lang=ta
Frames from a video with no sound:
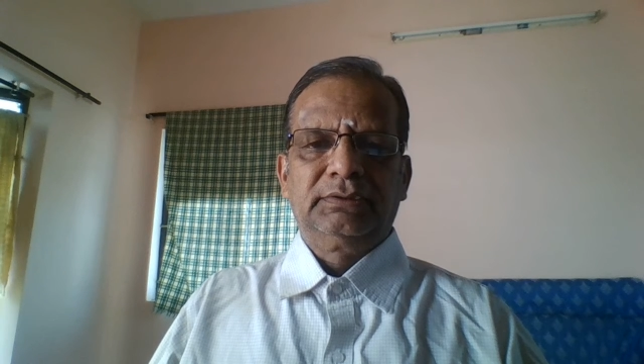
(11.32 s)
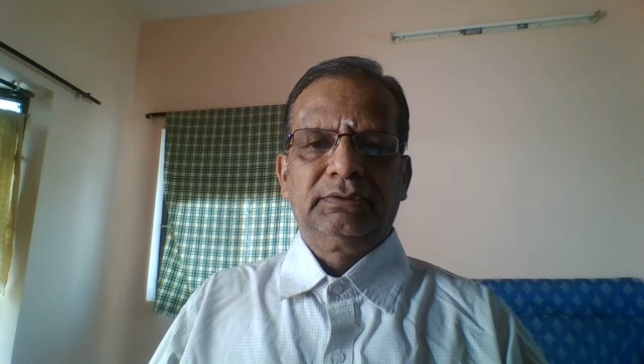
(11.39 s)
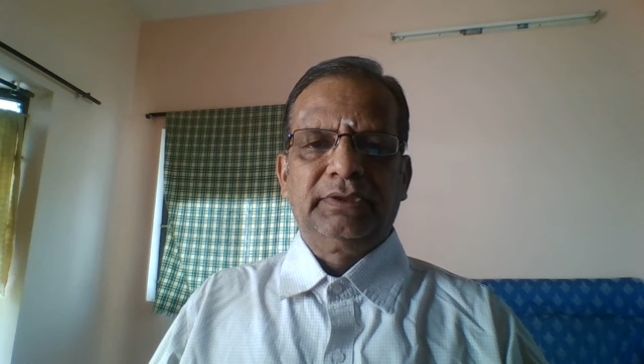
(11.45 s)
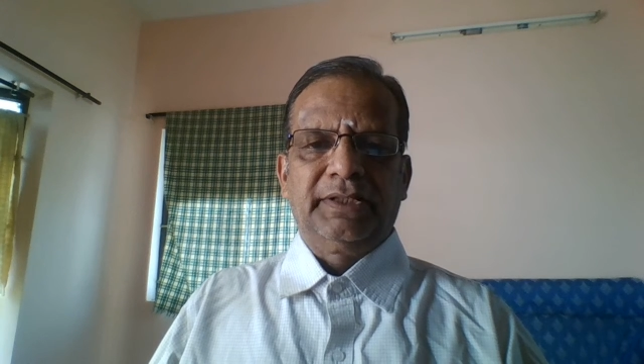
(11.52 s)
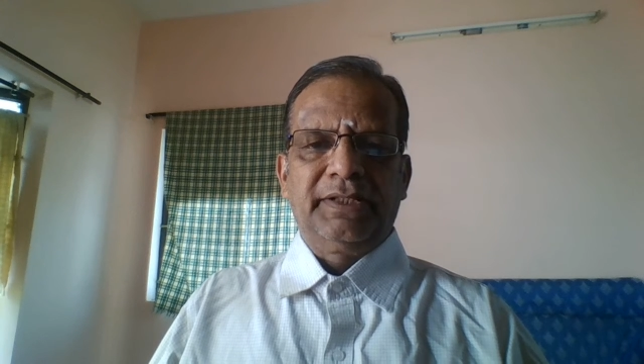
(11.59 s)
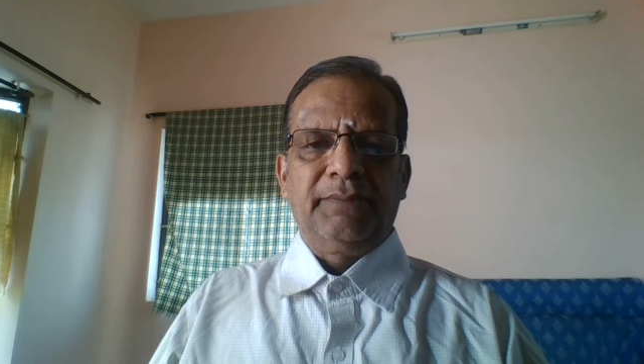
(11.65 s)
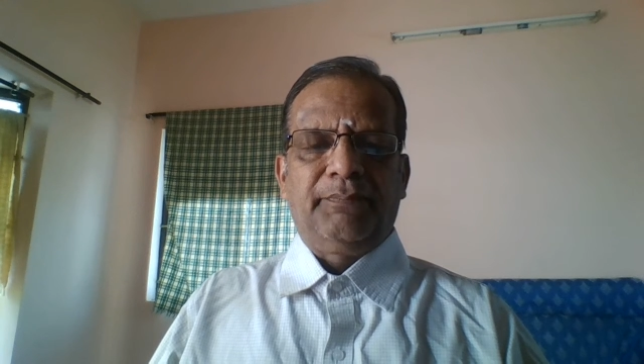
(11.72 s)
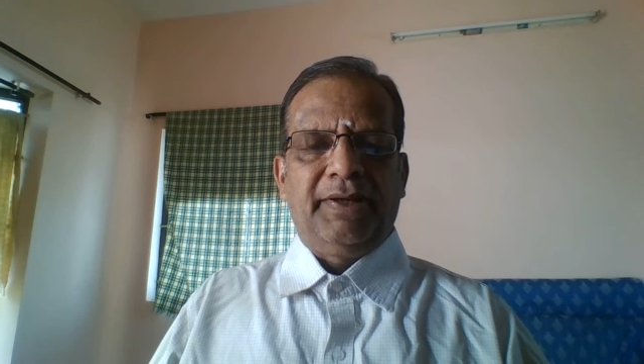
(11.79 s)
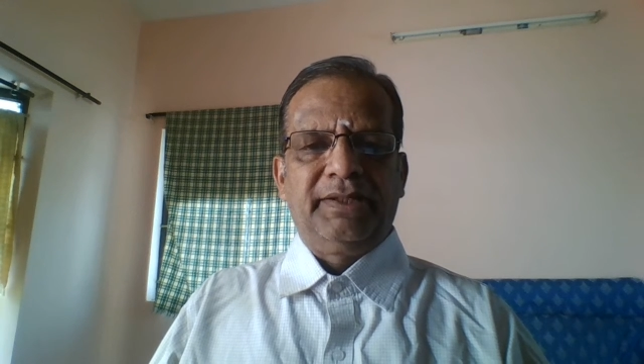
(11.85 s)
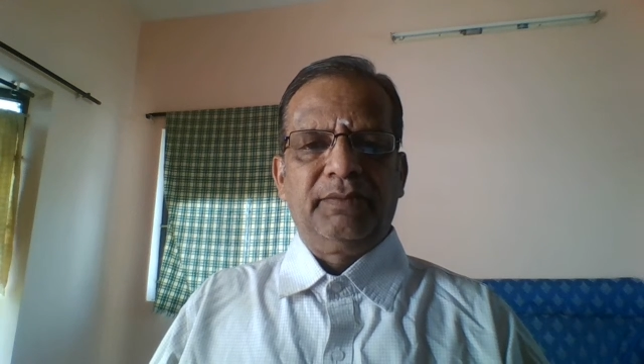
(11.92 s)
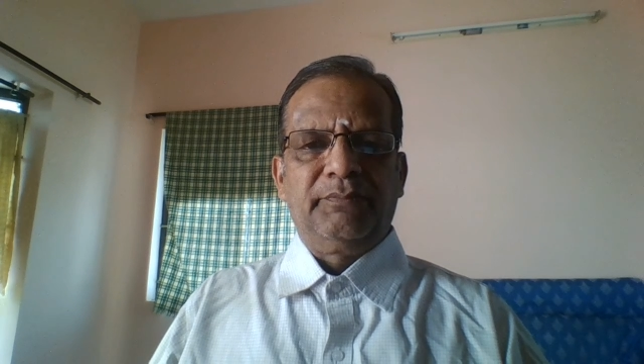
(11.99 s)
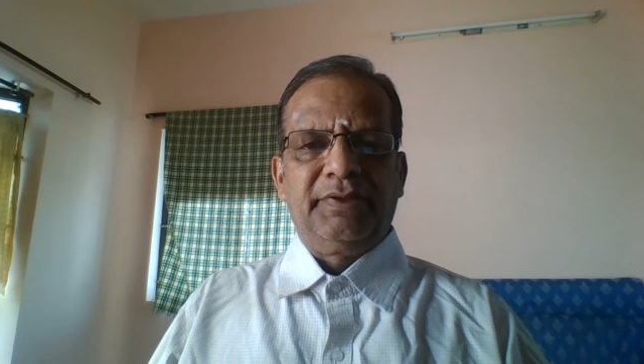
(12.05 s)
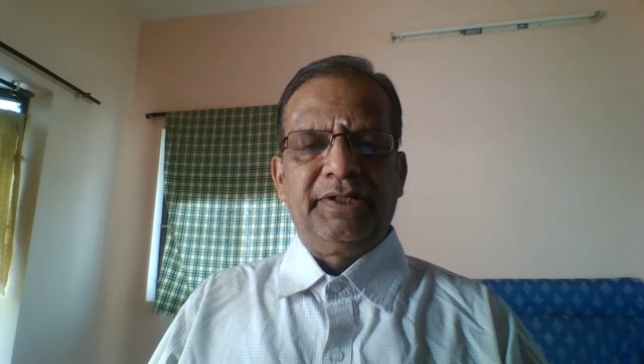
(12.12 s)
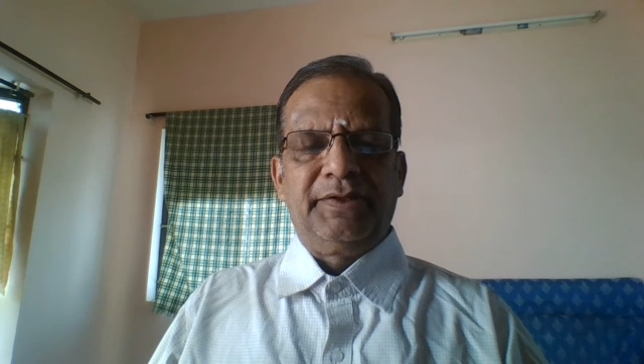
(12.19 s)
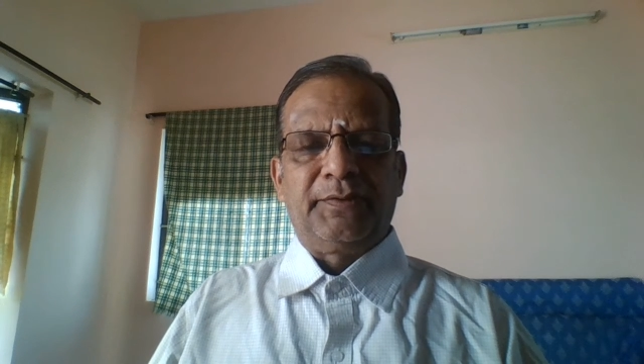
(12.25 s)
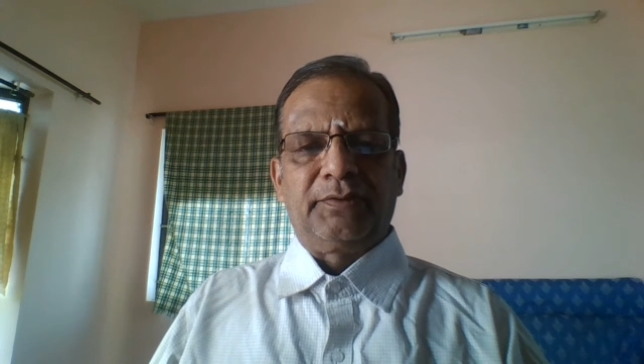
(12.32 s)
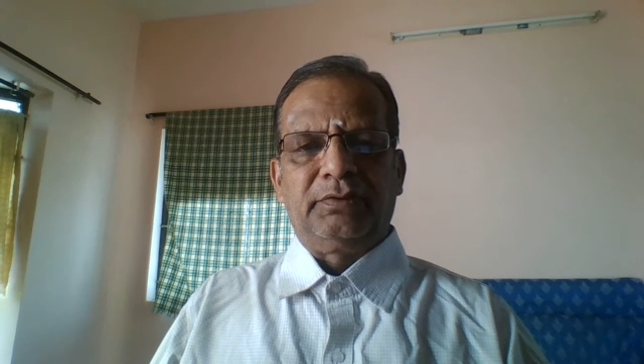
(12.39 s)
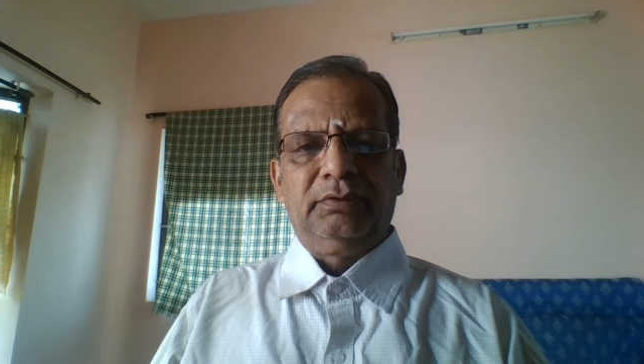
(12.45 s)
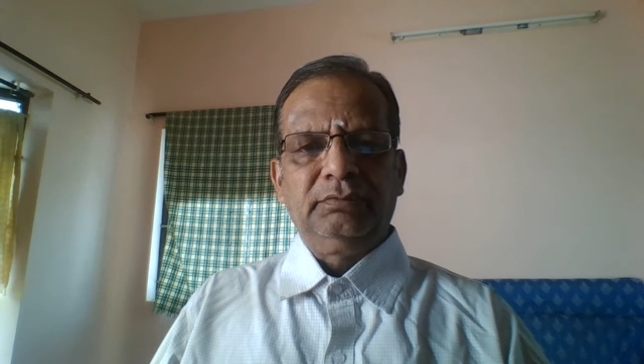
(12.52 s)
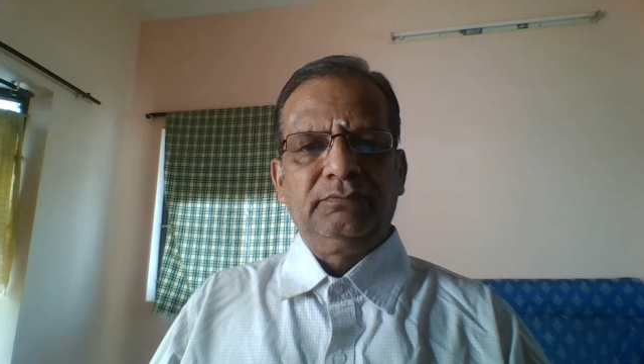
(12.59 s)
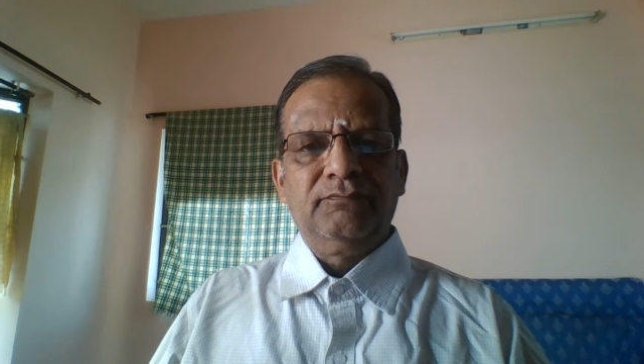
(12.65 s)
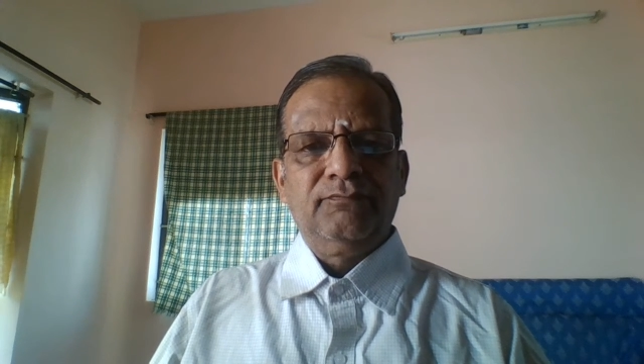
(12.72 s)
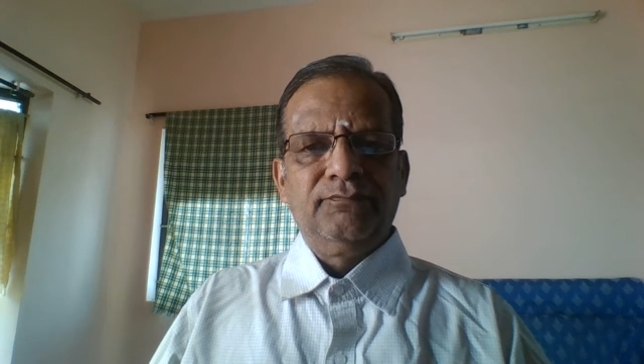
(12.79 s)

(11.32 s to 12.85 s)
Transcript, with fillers: நிறைய பயணம் பண்ணிகிட்ருக்கோம்